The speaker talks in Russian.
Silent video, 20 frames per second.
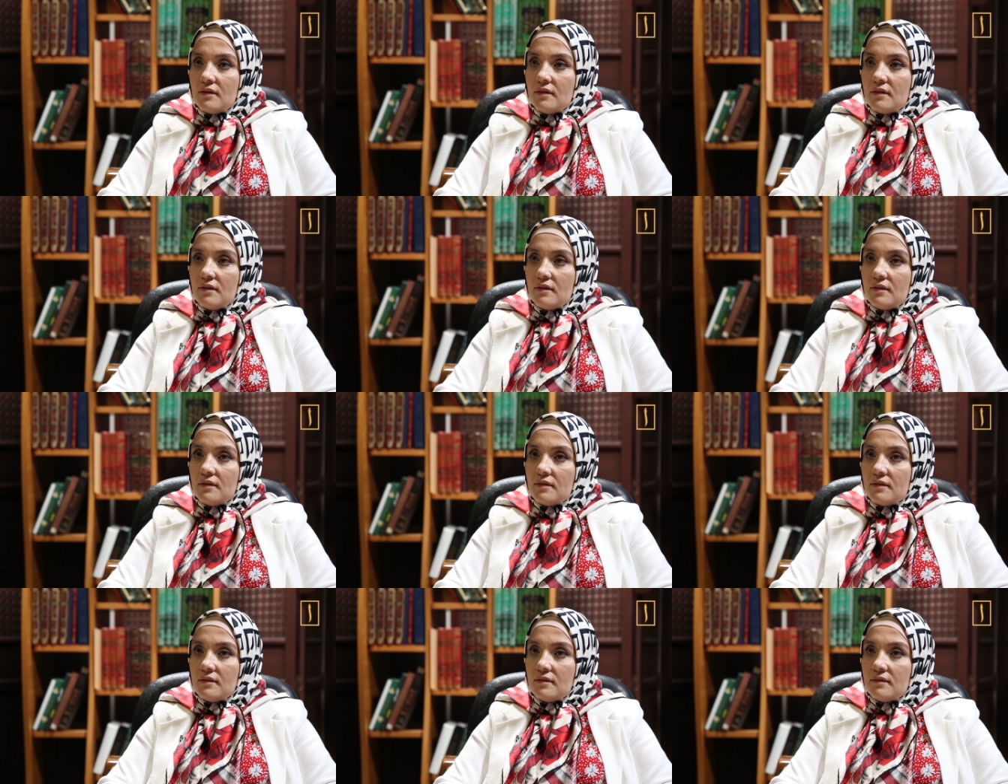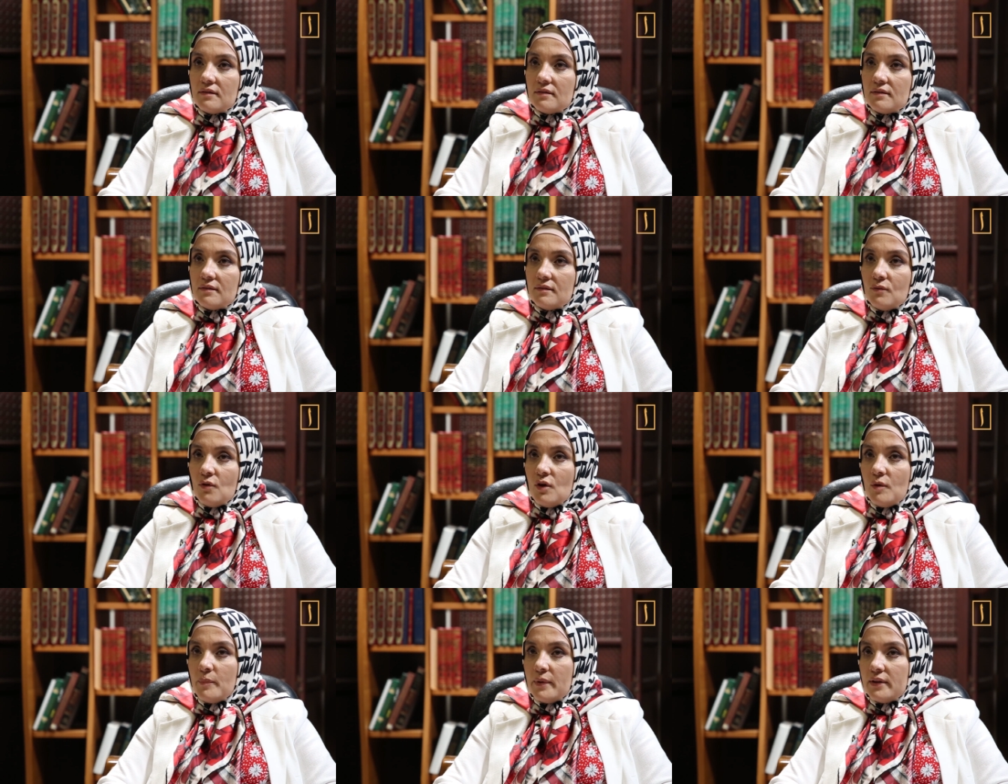А,
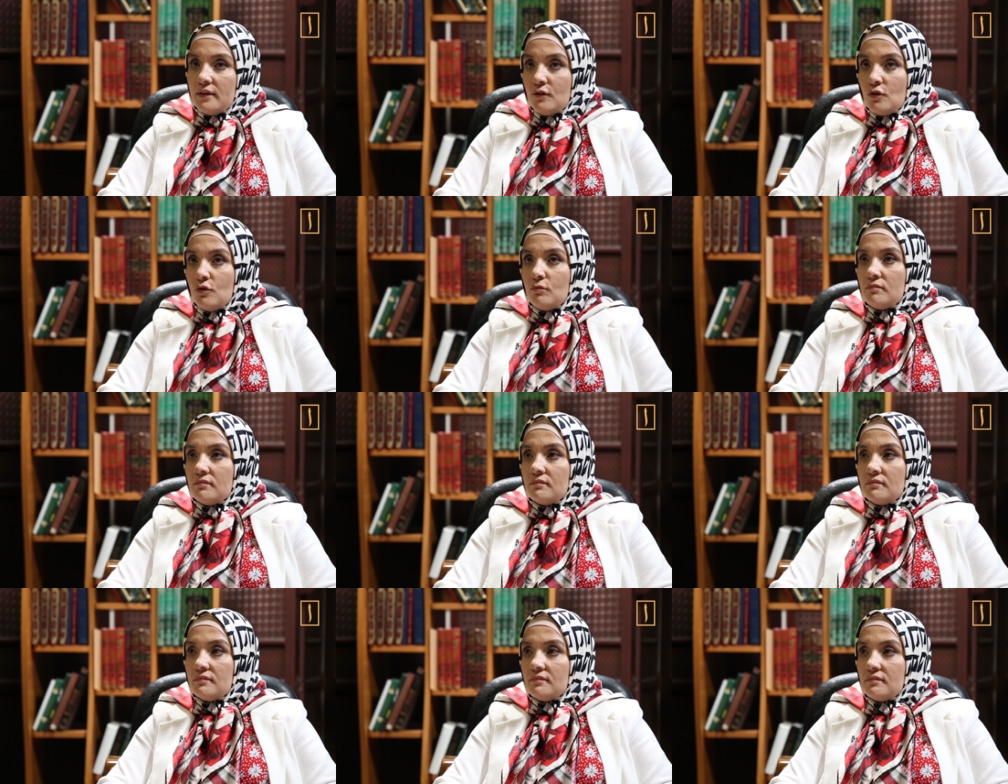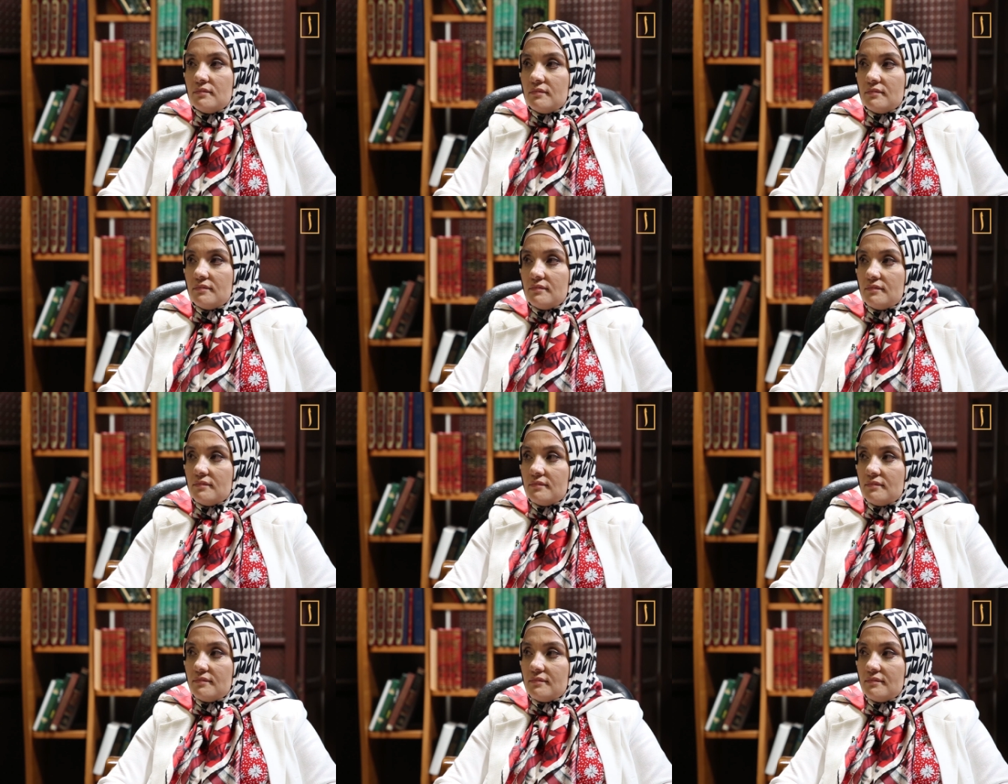ну а потом
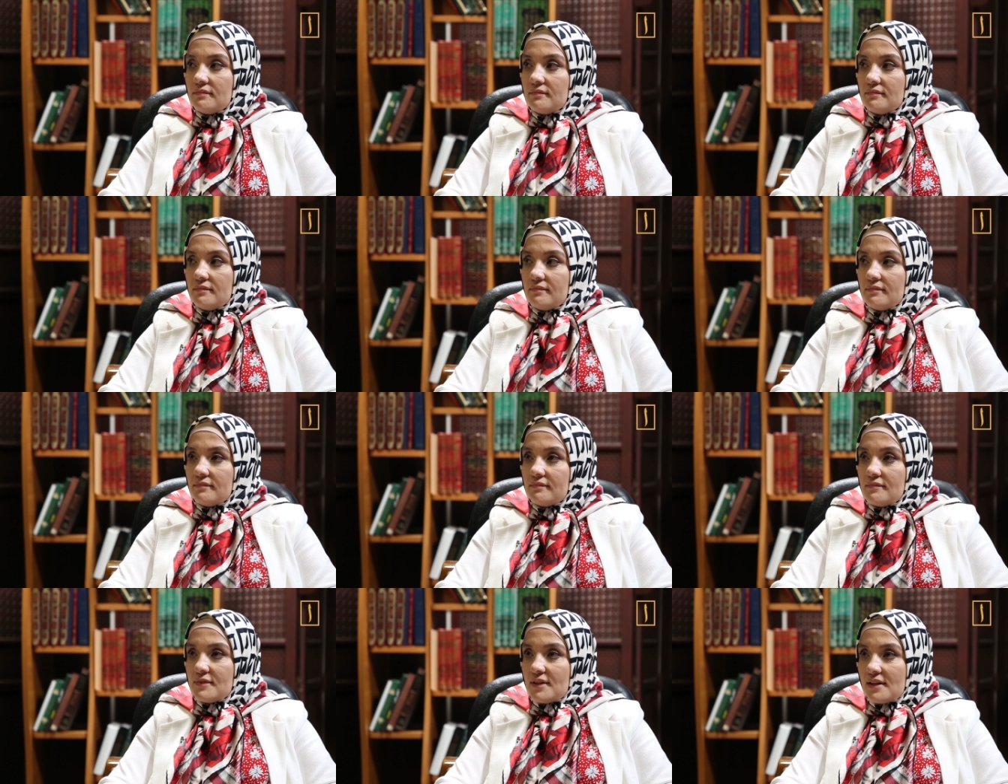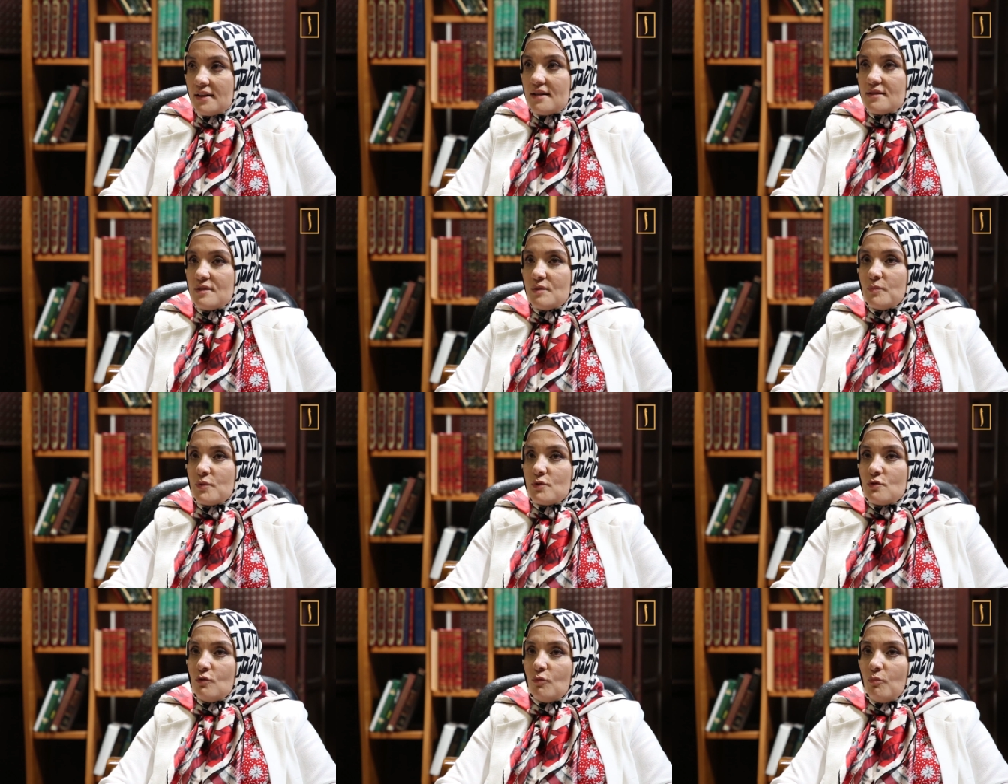заказы
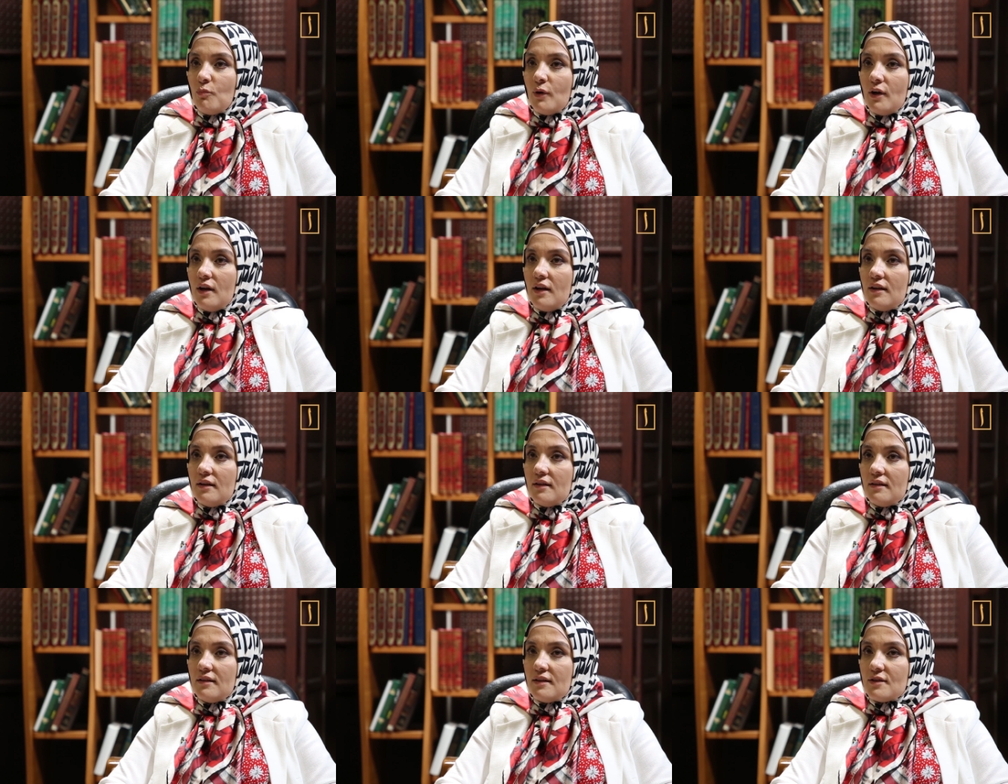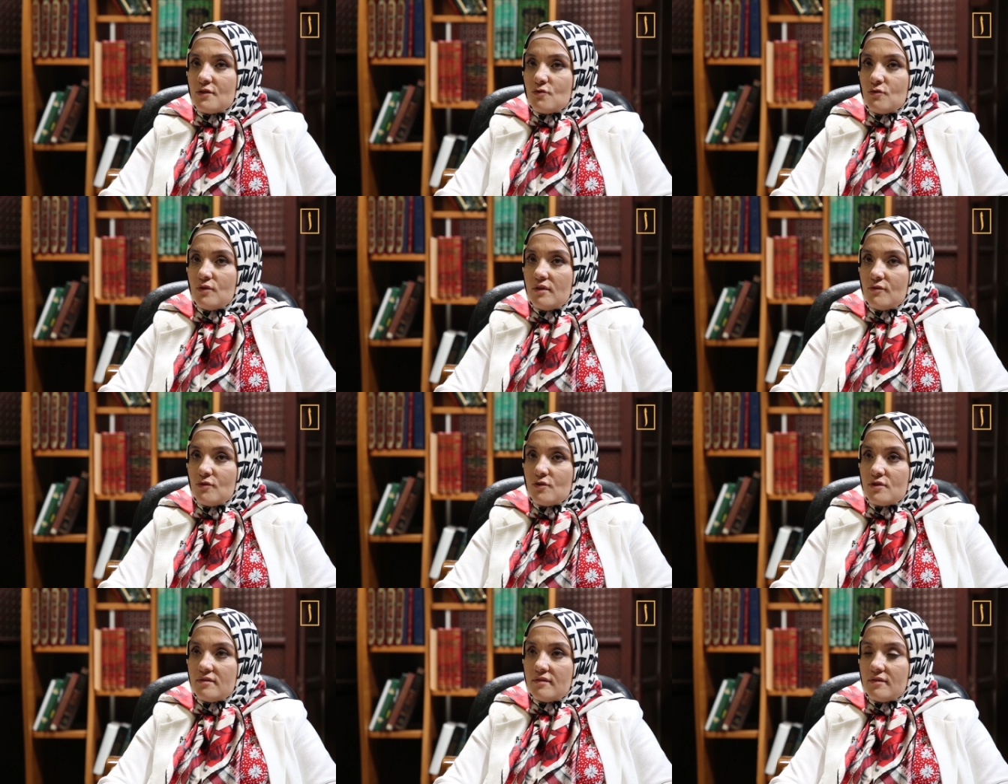поступали, и я с
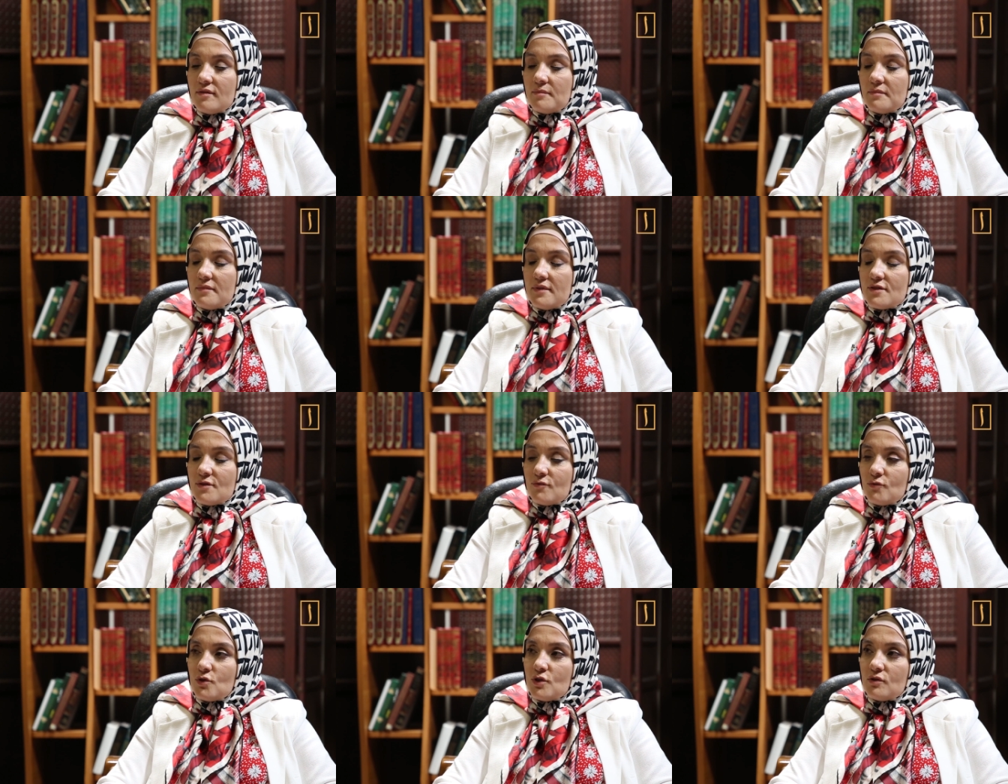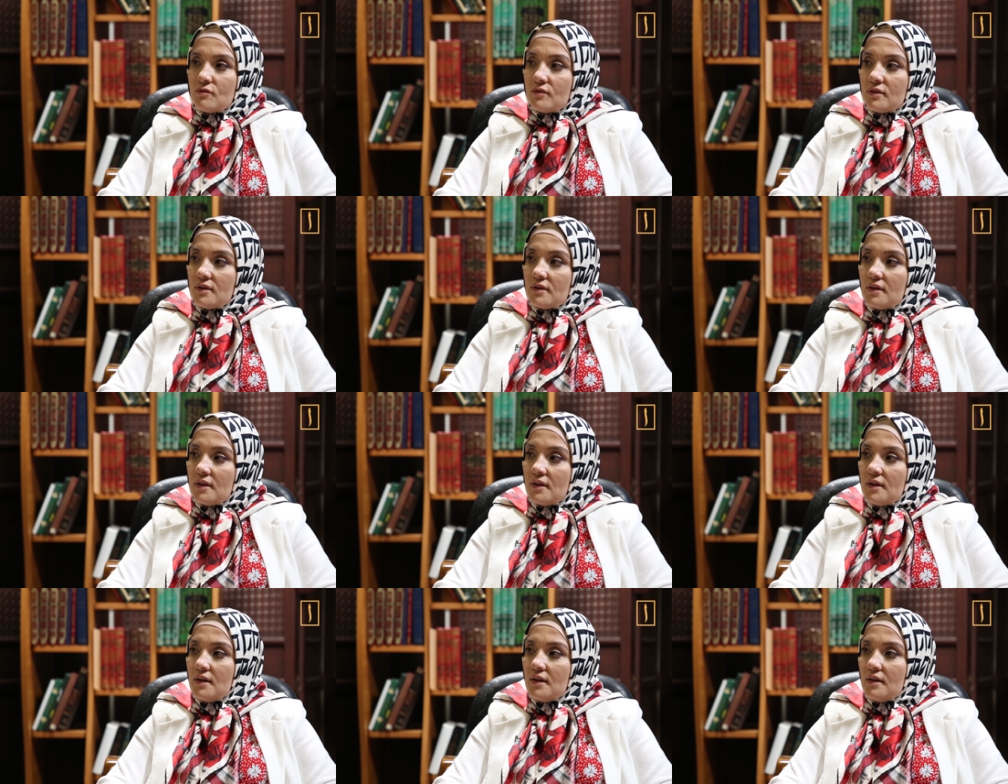удовольствием
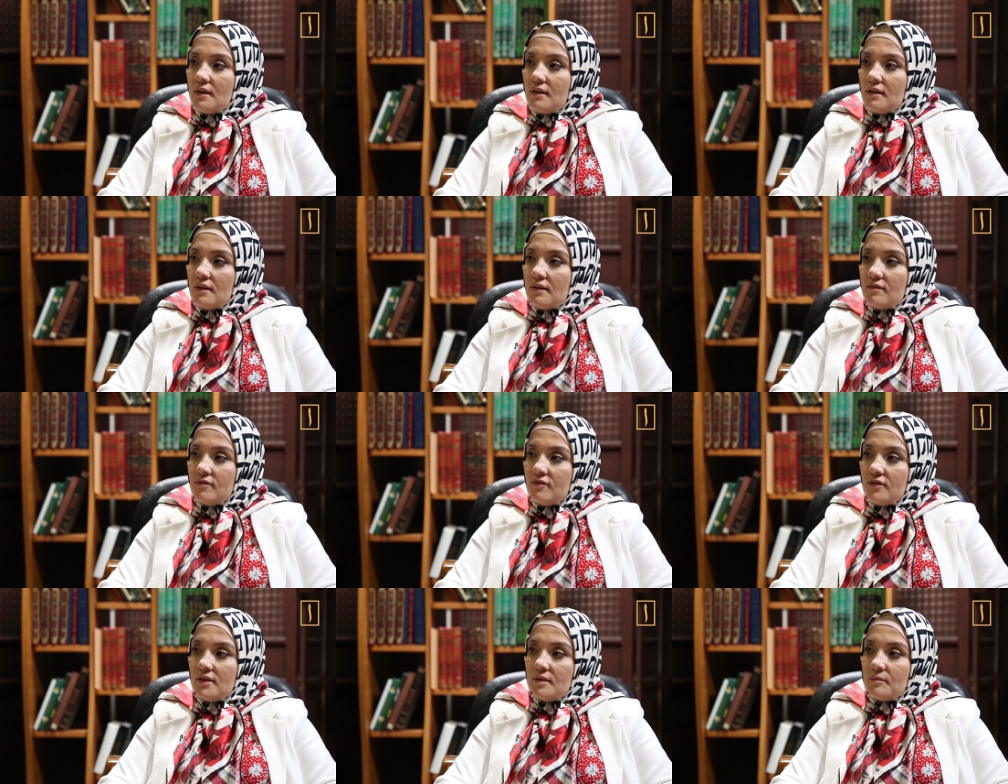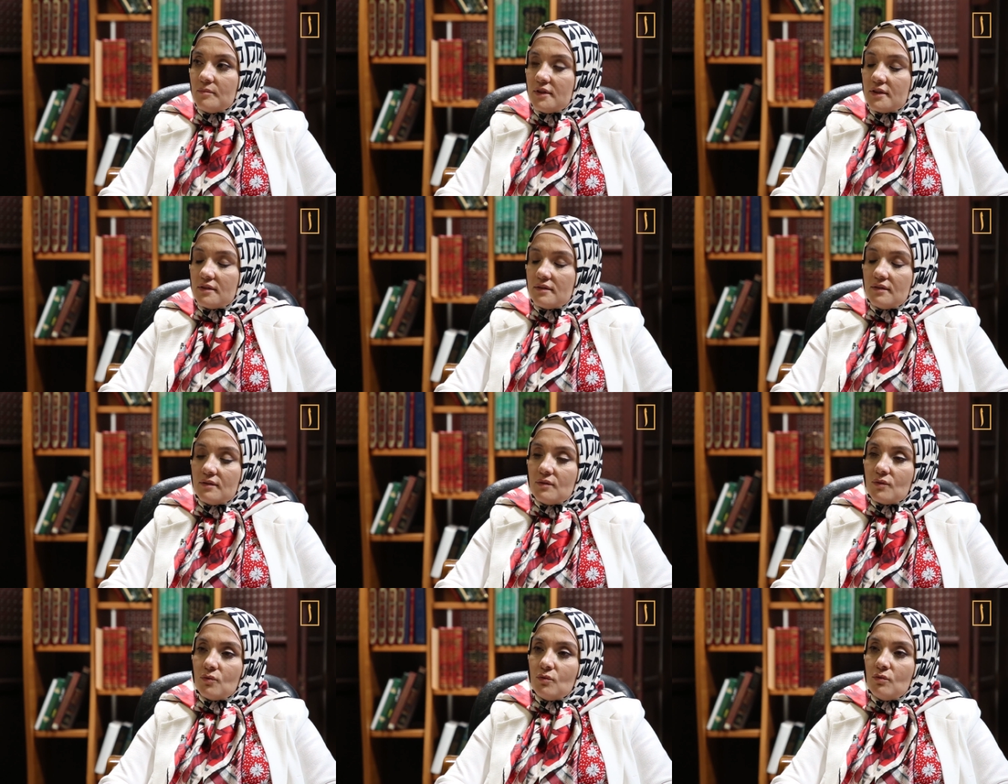озвучивала фильм
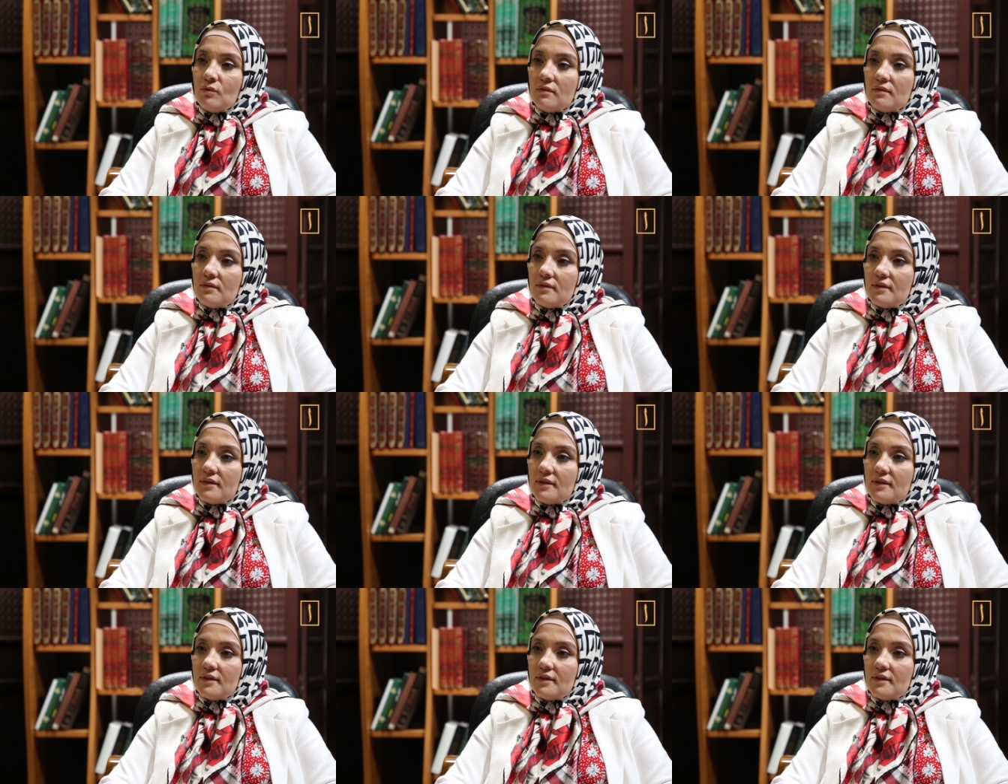«Эртегрул»,